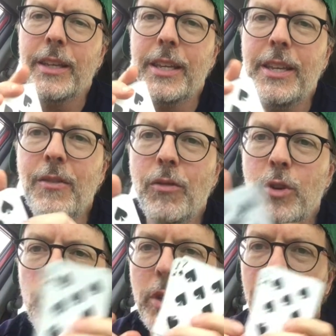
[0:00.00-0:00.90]
Qui va
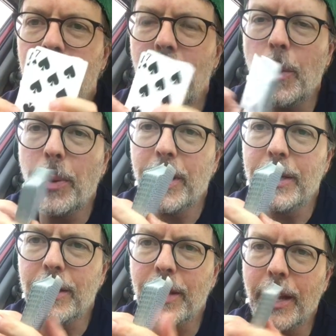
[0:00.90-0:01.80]
nous donner un paquet
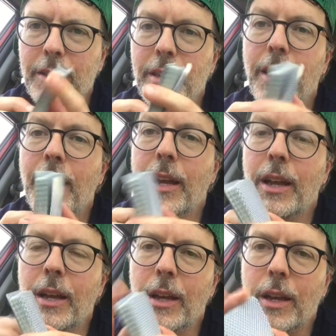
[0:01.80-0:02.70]
de cartes
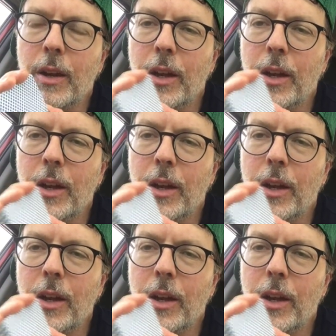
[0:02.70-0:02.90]
euh,